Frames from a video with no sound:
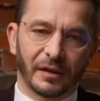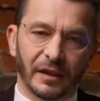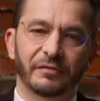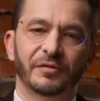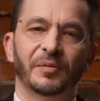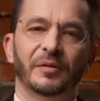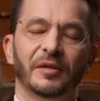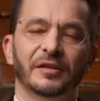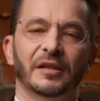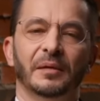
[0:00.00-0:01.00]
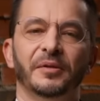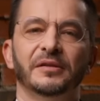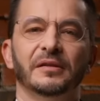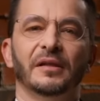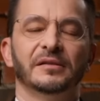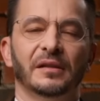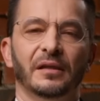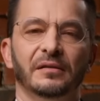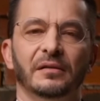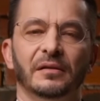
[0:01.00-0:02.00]
это воспринимается как признак
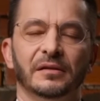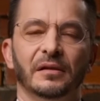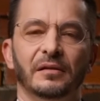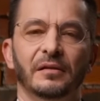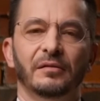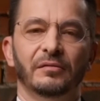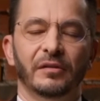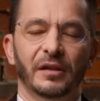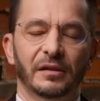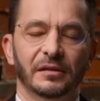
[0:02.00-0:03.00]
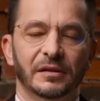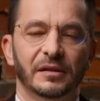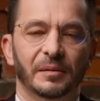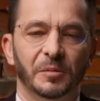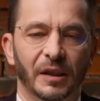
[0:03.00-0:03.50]
достатка, красоты, уверенности там, и